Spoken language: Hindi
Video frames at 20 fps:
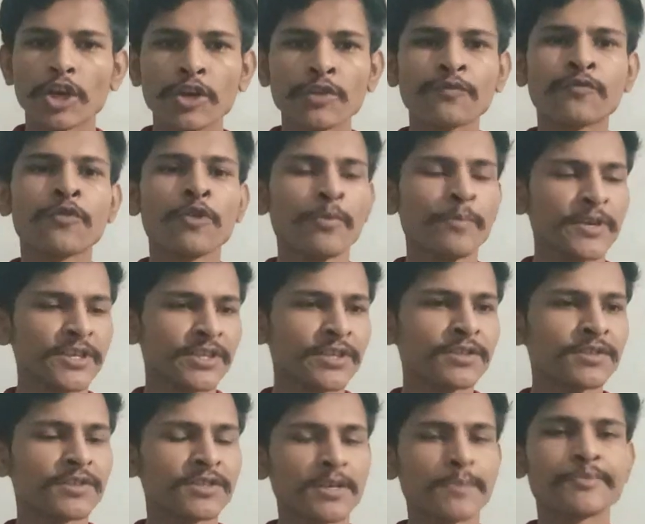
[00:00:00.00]

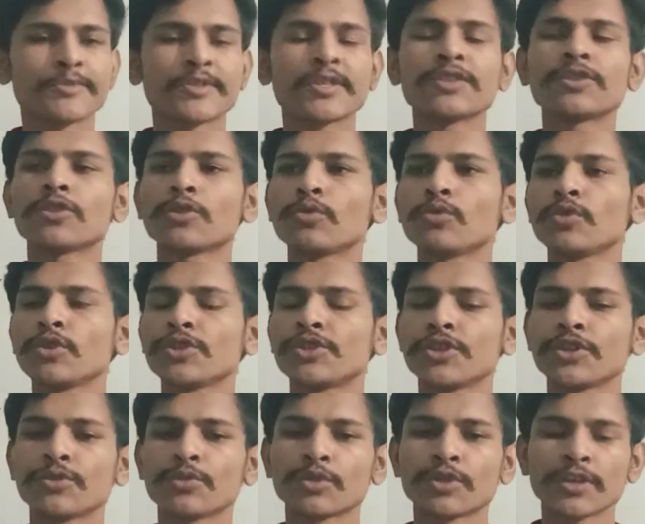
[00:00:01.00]
इंफॉर्मेशन सबसे जरूरी
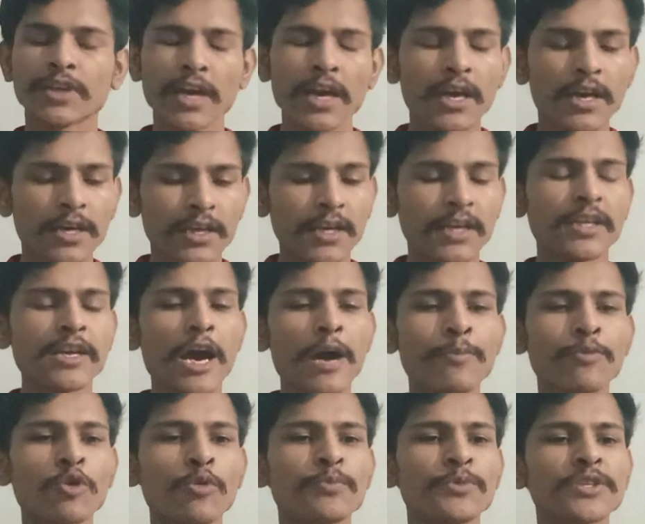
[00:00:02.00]
चीज होती है यदि
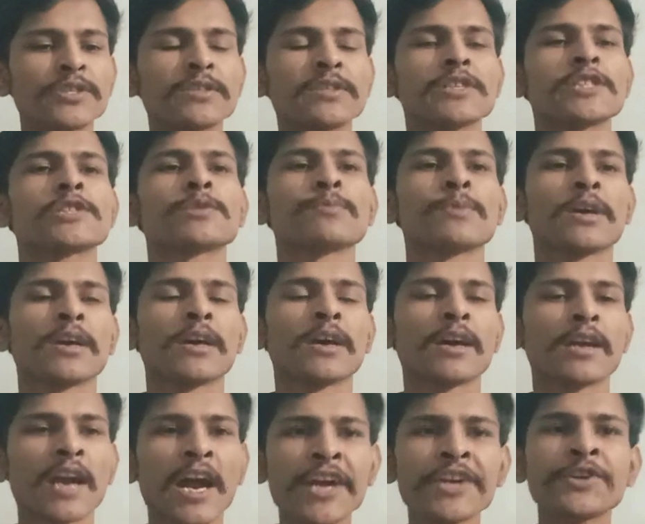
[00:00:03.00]
आपको बिजनेस में
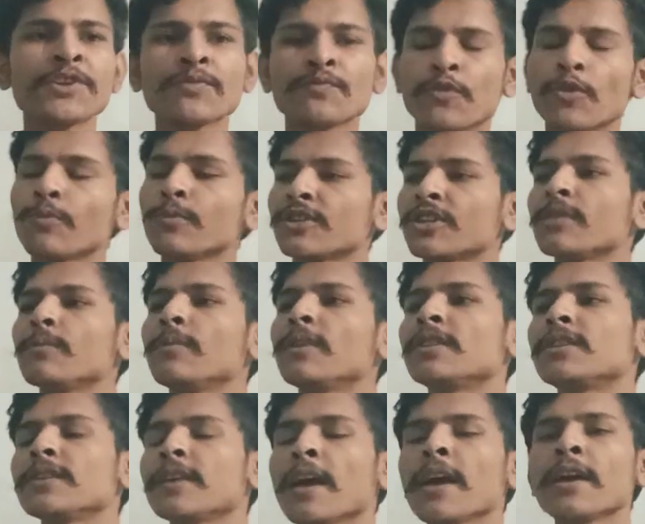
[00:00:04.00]
राइट इंफॉर्मेशन
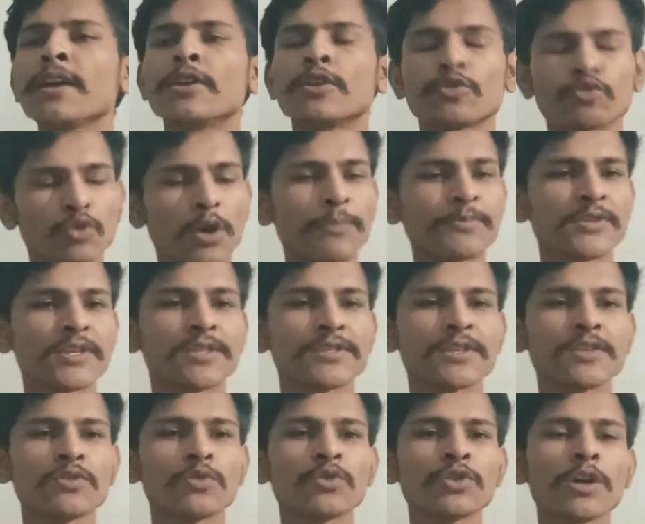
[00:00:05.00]
मिलती है तो आप
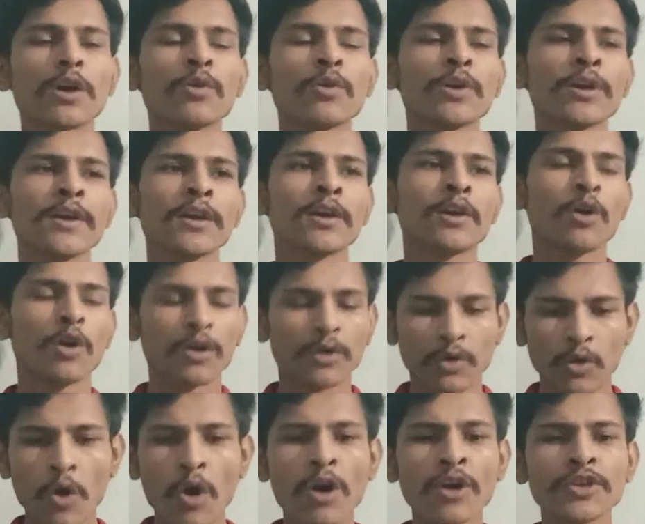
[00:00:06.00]
सक्सेस हो जाओगे और
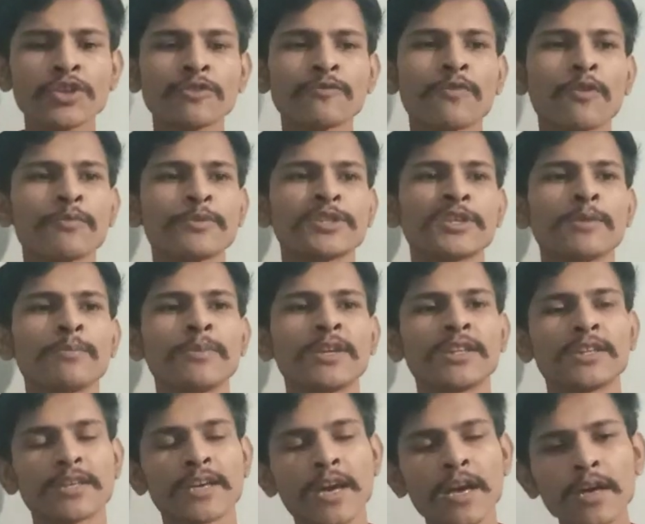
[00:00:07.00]
रॉन्ग इंफॉर्मेशन
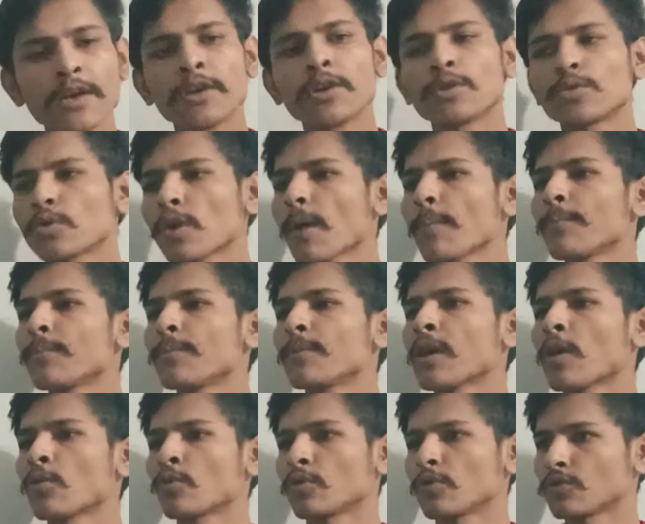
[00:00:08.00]
मिलती है तो आप
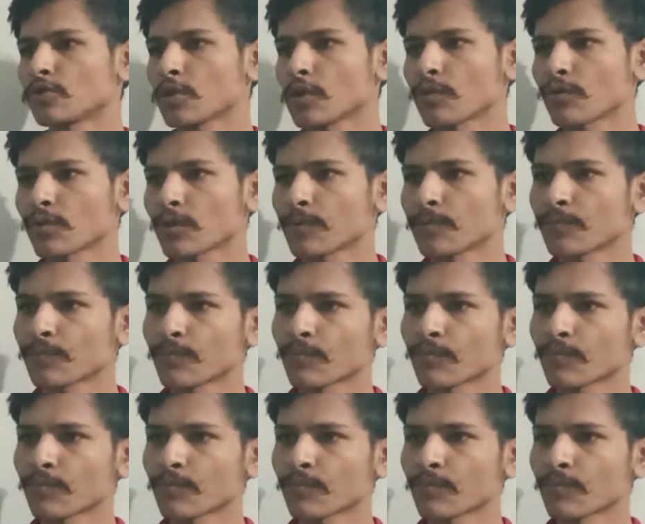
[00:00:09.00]
डाउन हो जाओगे